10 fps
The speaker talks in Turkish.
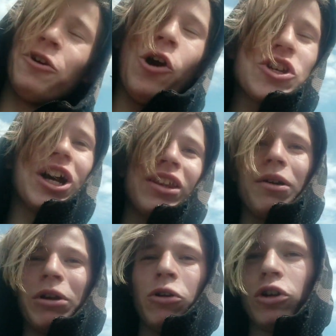hoş
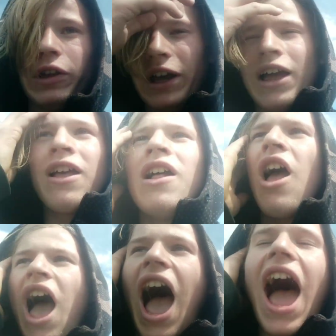antrenmanı oldu.
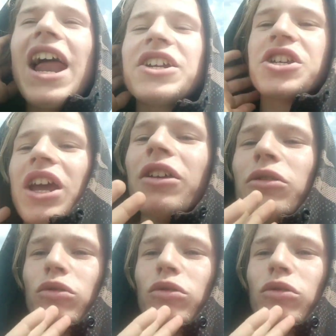Her şey